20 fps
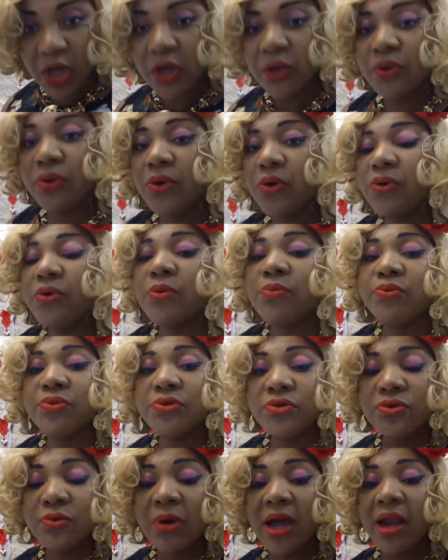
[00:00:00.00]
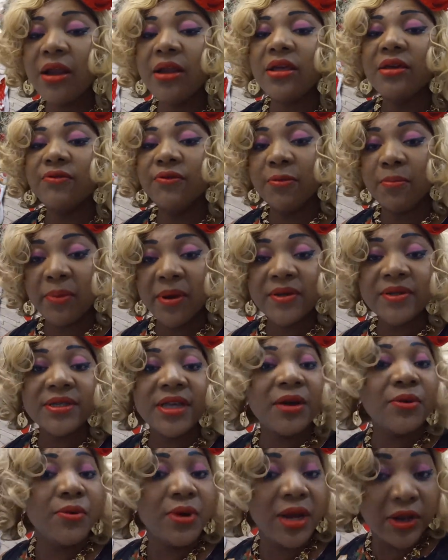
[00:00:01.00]
Donc, pour Noël, il faut
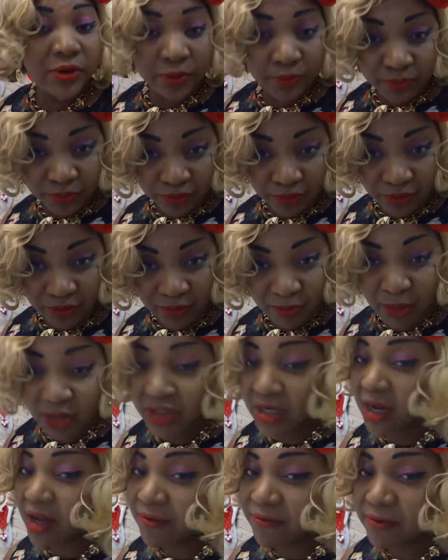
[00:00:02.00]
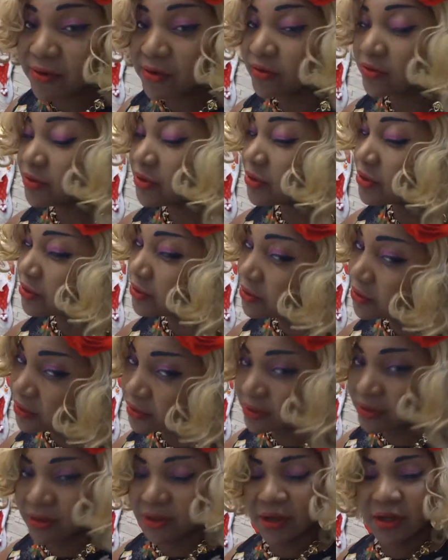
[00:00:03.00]
penser au lait de poule. Moi, je raffole.
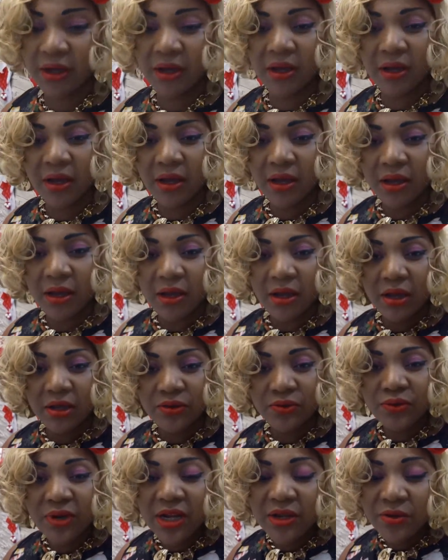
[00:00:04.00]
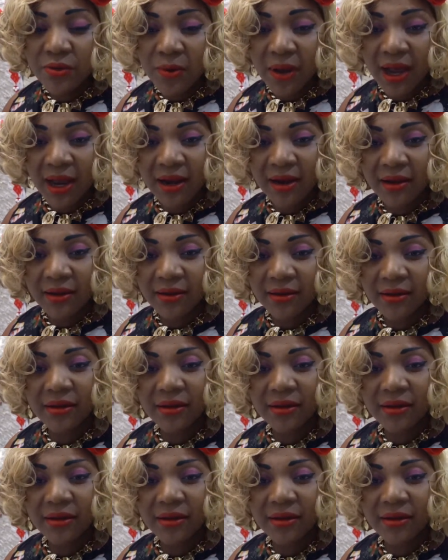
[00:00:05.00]
Toutes, tous les Noëls,